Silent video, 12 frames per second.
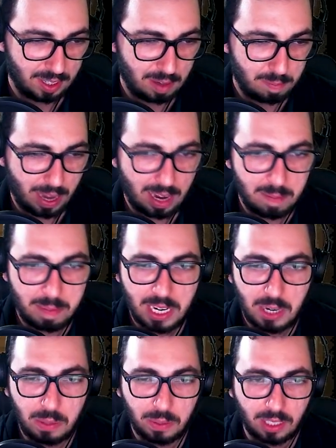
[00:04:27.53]
Pega
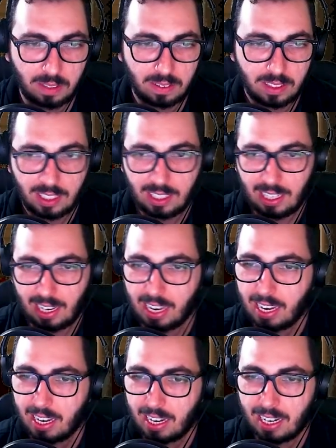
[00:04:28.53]
paninho, não.
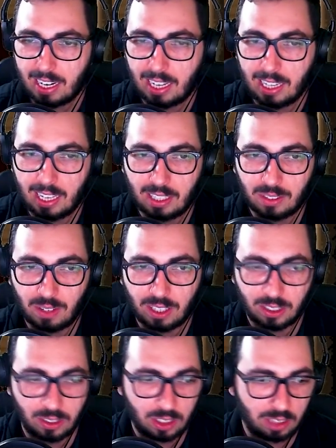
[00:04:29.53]
É, galera, eu tô
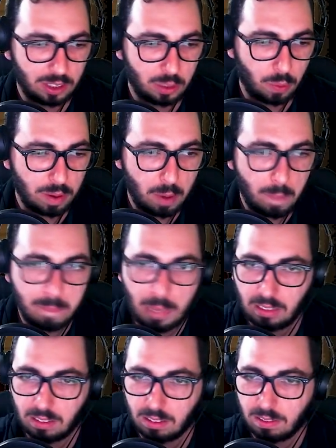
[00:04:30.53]
achando que eu vou de Rumble
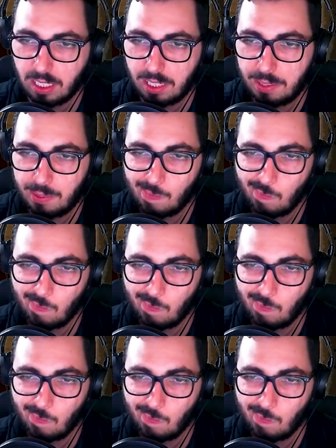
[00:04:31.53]
Bundle, velho.